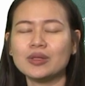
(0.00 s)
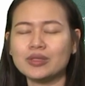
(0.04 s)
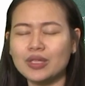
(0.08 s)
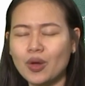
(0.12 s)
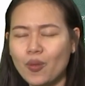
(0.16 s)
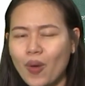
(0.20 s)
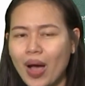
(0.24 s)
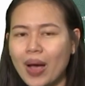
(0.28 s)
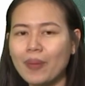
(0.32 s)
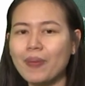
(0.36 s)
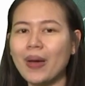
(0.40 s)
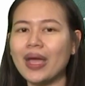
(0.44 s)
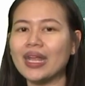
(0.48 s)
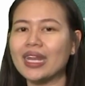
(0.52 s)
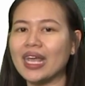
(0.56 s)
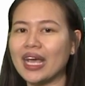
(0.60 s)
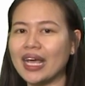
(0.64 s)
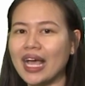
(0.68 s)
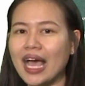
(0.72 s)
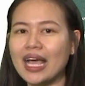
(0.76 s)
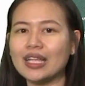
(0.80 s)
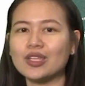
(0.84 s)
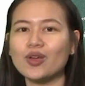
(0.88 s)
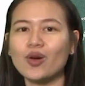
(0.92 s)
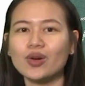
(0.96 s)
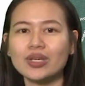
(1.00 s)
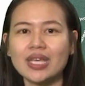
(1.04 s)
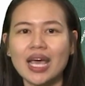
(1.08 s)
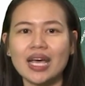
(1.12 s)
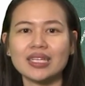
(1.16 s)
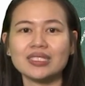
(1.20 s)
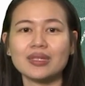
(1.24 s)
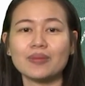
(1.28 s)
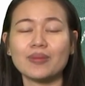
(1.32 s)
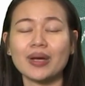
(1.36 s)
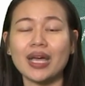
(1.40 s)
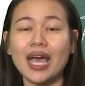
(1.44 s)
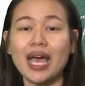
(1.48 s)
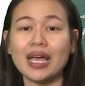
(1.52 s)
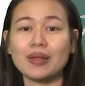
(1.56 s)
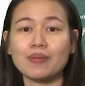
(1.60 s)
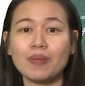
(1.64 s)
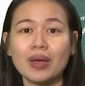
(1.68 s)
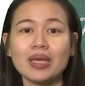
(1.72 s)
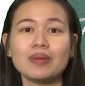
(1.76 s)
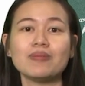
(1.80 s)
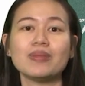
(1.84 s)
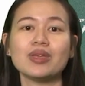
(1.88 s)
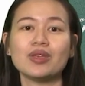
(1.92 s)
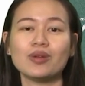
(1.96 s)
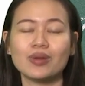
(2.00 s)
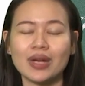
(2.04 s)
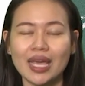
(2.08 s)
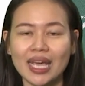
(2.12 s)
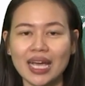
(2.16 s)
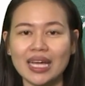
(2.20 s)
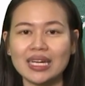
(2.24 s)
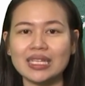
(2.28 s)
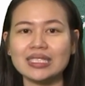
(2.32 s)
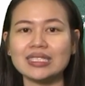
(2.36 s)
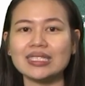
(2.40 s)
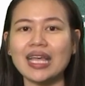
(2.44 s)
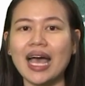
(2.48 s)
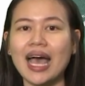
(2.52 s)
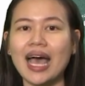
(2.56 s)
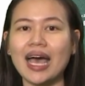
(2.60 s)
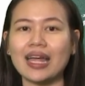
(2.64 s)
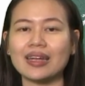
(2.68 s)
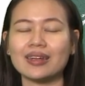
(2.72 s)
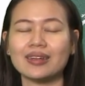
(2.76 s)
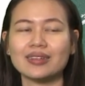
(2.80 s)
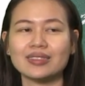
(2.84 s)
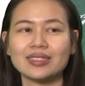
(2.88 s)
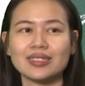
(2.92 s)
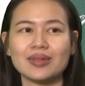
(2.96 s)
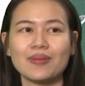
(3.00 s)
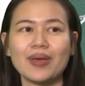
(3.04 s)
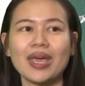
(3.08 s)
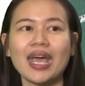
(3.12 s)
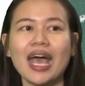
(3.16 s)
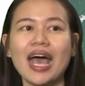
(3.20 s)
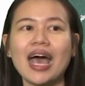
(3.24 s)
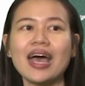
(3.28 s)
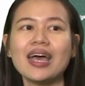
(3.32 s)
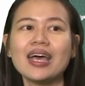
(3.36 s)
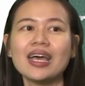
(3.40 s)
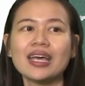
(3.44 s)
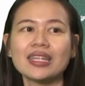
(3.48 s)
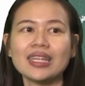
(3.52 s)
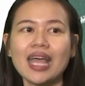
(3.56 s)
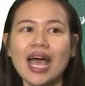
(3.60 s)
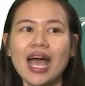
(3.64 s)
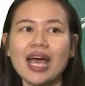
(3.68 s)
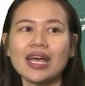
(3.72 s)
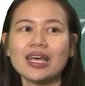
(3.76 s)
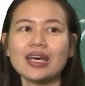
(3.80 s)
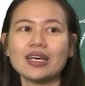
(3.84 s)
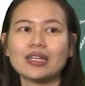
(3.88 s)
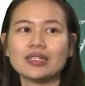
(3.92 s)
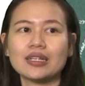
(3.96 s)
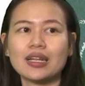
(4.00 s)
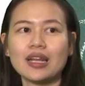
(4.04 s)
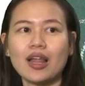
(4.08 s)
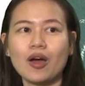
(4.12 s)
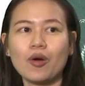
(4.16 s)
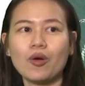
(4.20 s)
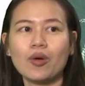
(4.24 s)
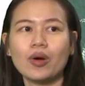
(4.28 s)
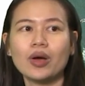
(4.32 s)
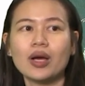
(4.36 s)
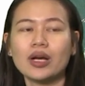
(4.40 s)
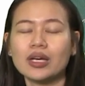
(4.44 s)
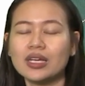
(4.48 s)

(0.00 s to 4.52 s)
จะว่าไปเนี่ยการยกย้ายสมการไม่มีอยู่ในคณิตศาสตร์ใช่ไหมคะ ถ้าเกิดเรา